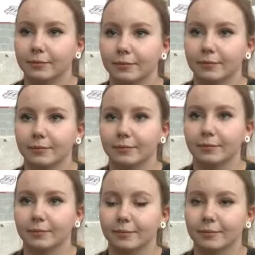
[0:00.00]
für die
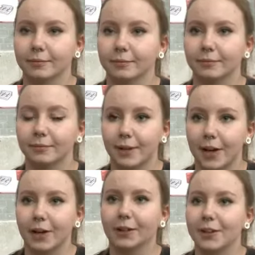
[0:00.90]
Baulehre, oder?
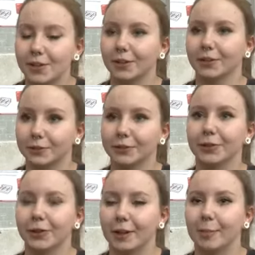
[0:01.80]
Ja, das sagen
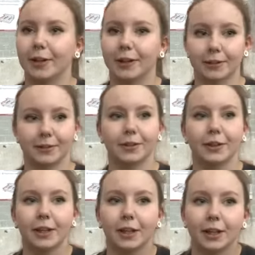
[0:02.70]
viele, aber
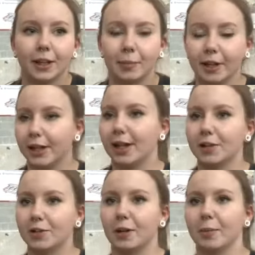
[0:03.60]
ich bin eher
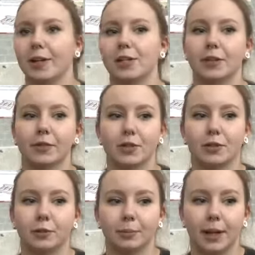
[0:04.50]
so ein Mensch, der was
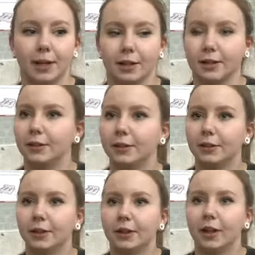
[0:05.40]
so Männer
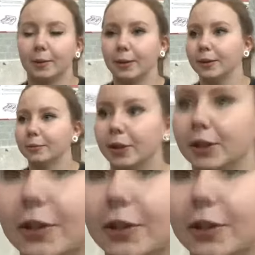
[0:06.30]
Arbeiten macht.